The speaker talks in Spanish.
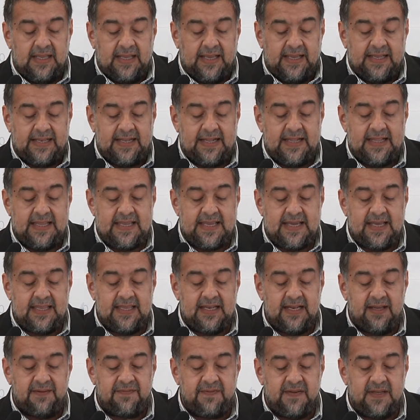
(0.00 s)
En el día
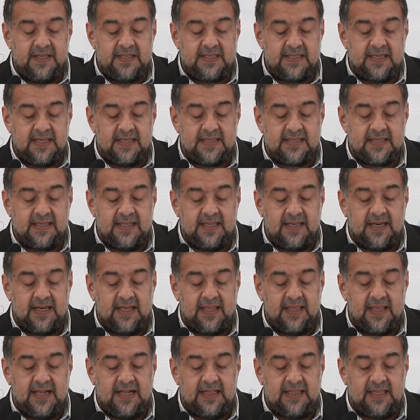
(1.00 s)
de la fecha se
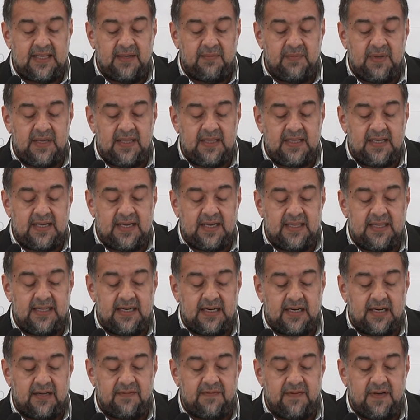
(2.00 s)
dará de alta médica
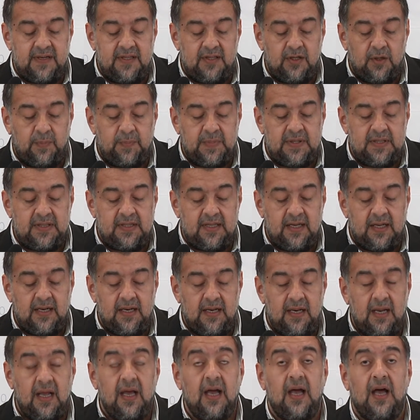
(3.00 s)
del referido
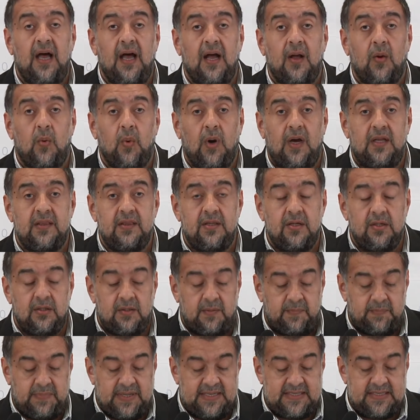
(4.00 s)
hospital a
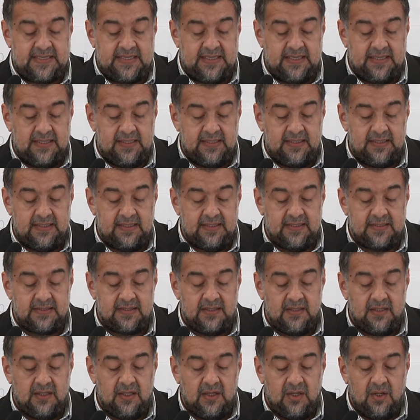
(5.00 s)
cuatro pacientes.
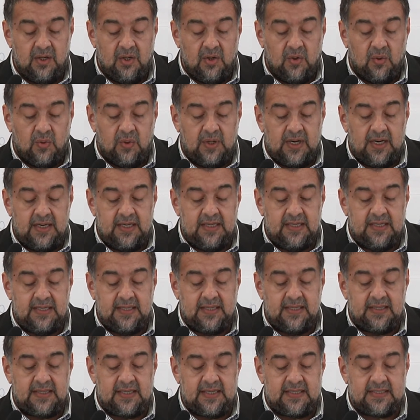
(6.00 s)
Una niña
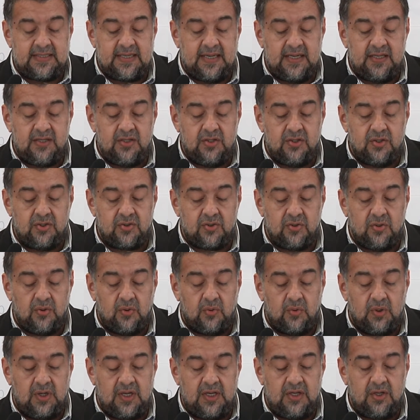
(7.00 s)
de 3 años,
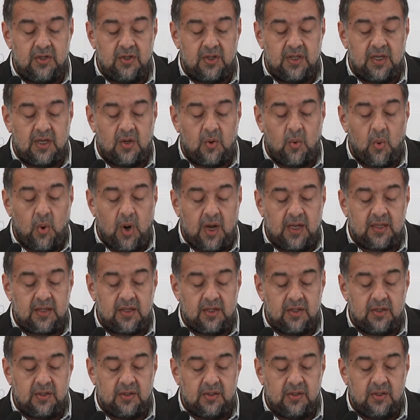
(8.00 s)
un niño de
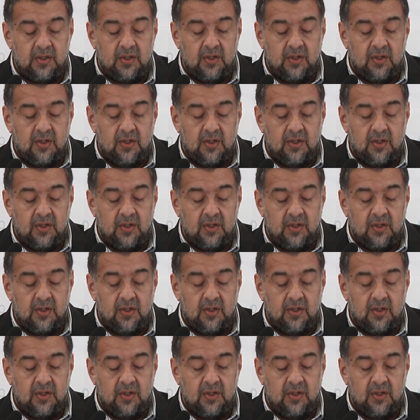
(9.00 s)
4,